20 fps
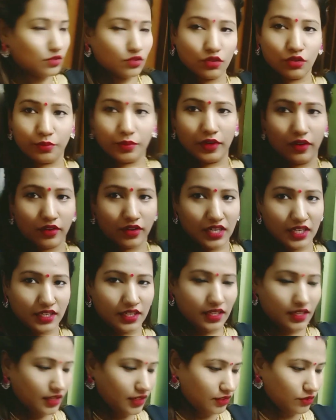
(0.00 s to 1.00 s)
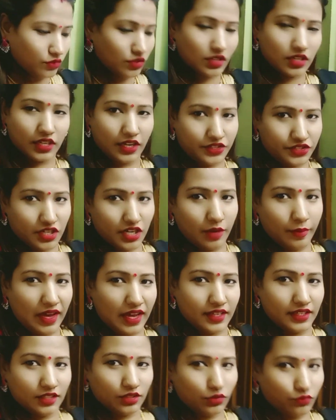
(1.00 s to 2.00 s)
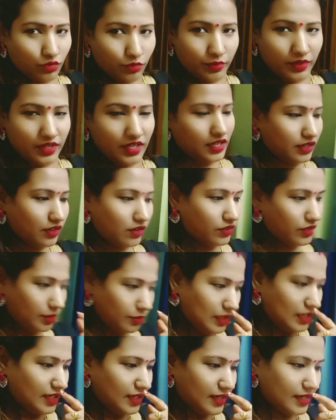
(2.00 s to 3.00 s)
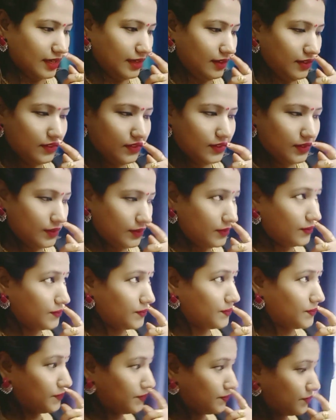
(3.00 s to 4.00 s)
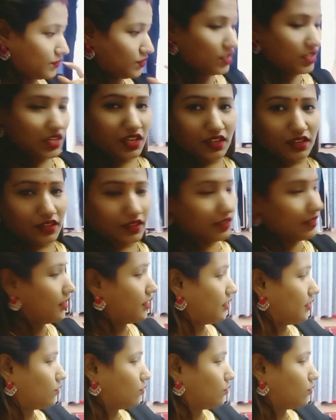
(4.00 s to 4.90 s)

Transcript: सौ रुपये और लगे हैं क्योंकि कनेक्शन हमारा ये तो वो भी रहेगा और ये भी रहेगा तो यहाँ लग गया